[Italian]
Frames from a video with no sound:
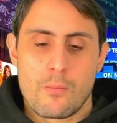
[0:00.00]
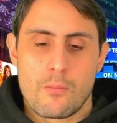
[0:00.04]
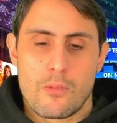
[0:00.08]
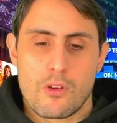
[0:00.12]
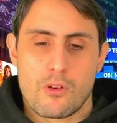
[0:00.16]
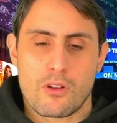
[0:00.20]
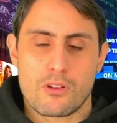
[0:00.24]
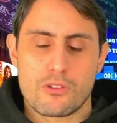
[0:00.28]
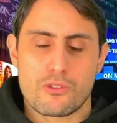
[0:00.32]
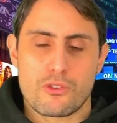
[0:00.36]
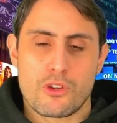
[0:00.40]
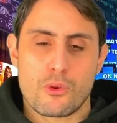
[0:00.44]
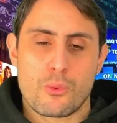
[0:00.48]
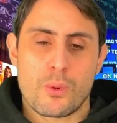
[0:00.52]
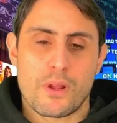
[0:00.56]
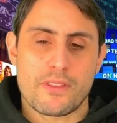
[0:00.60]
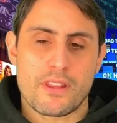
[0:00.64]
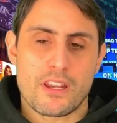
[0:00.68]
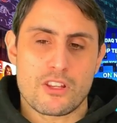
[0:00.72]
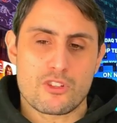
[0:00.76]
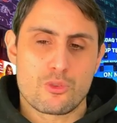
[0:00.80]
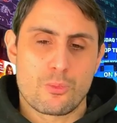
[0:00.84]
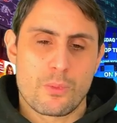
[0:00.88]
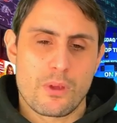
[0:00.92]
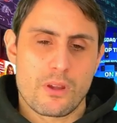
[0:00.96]
Per quanto riguarda
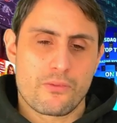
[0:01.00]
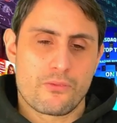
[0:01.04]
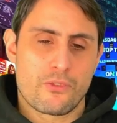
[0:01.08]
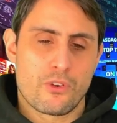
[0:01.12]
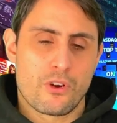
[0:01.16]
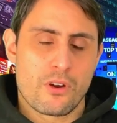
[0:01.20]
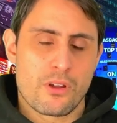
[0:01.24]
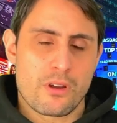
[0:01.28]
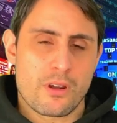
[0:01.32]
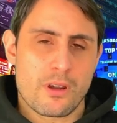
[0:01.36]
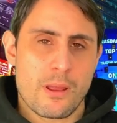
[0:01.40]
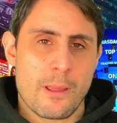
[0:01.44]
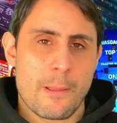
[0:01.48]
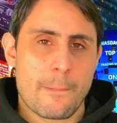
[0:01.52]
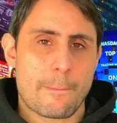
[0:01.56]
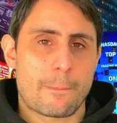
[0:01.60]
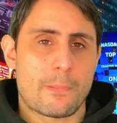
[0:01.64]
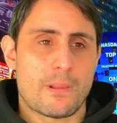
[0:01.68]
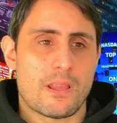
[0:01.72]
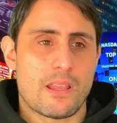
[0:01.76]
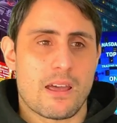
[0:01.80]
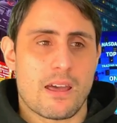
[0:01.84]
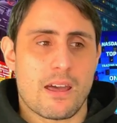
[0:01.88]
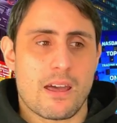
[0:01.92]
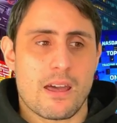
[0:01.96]
la Superforra,
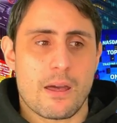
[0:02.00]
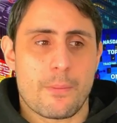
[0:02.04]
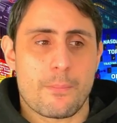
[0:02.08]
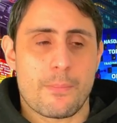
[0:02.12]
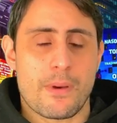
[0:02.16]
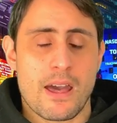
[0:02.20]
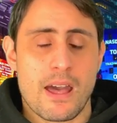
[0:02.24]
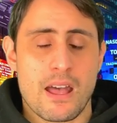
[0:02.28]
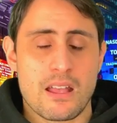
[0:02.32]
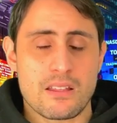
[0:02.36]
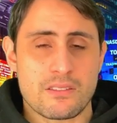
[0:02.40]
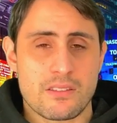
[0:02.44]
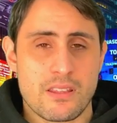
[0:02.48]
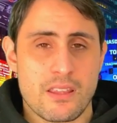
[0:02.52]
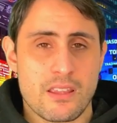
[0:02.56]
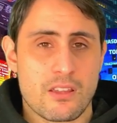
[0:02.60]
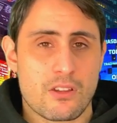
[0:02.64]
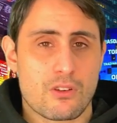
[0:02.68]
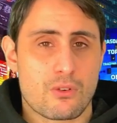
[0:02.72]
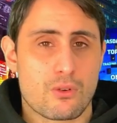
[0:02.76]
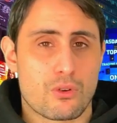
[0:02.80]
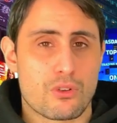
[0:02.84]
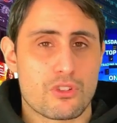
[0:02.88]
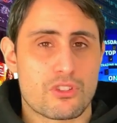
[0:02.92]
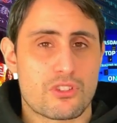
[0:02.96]
la base
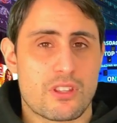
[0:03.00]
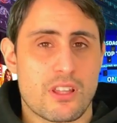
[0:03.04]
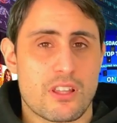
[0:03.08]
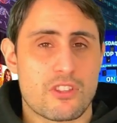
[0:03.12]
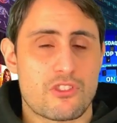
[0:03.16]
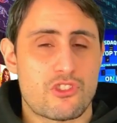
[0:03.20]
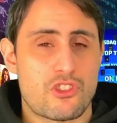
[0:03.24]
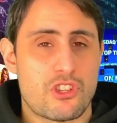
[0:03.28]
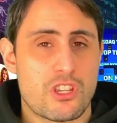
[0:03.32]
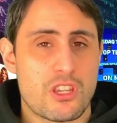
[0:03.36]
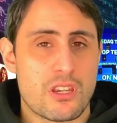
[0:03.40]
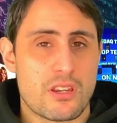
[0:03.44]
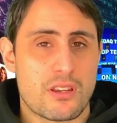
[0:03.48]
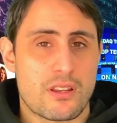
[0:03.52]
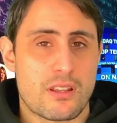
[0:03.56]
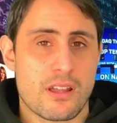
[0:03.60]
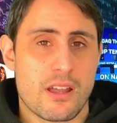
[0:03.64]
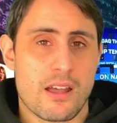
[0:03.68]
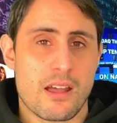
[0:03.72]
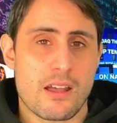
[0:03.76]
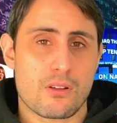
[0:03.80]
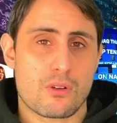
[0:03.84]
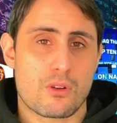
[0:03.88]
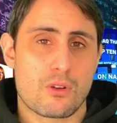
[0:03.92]
costa circa,